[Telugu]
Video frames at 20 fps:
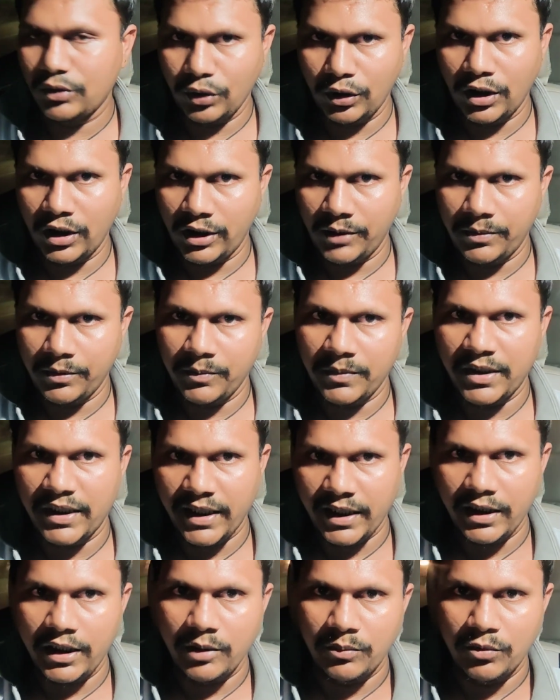చూడండి ఇప్పుడు
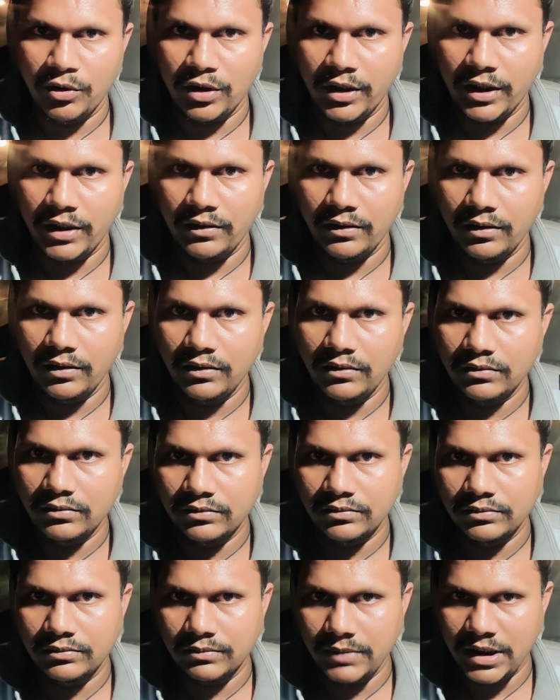మనకి ఎంత అమౌంట్ అయిందో
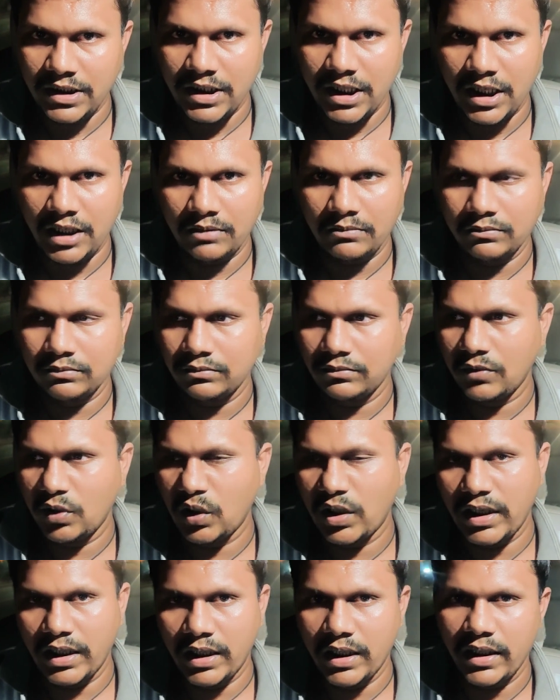మధ్యాహ్నం
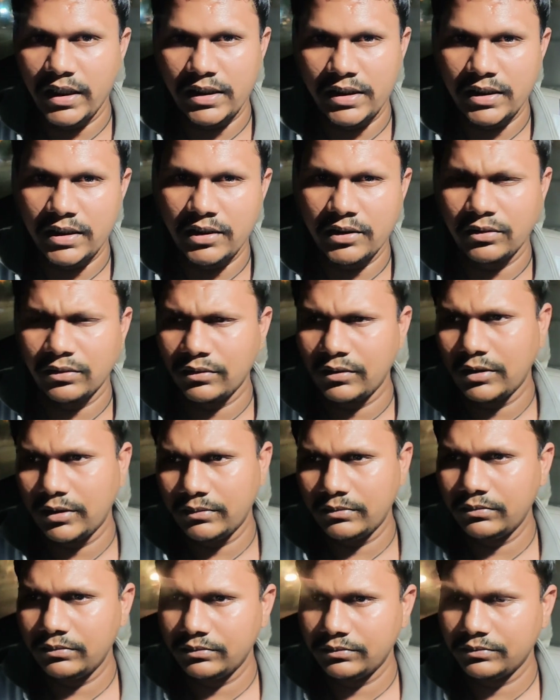ఒక గంట రెస్ట్ తీసుకున్నాం